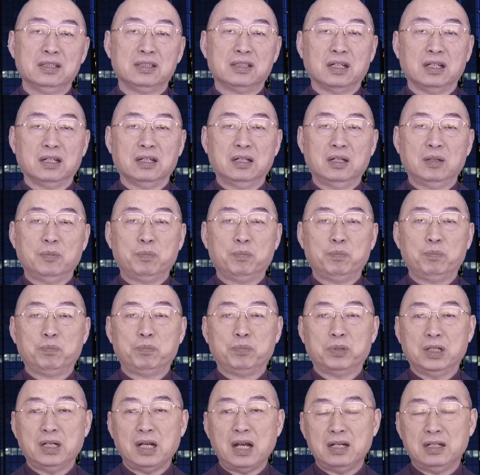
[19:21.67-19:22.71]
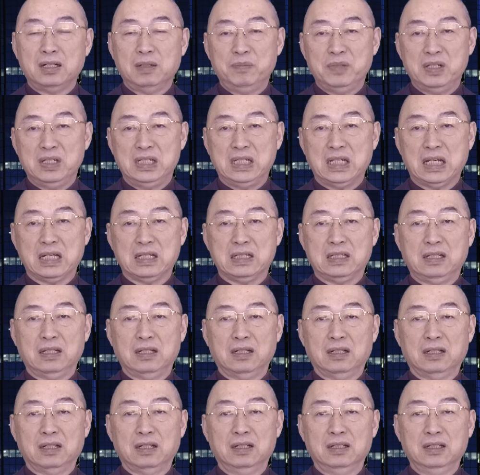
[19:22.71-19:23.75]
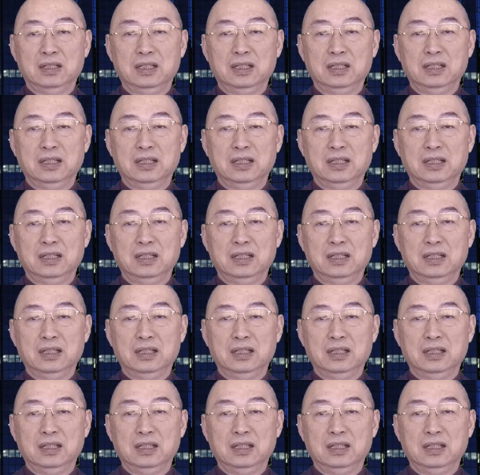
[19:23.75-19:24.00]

整个不让人民相信了，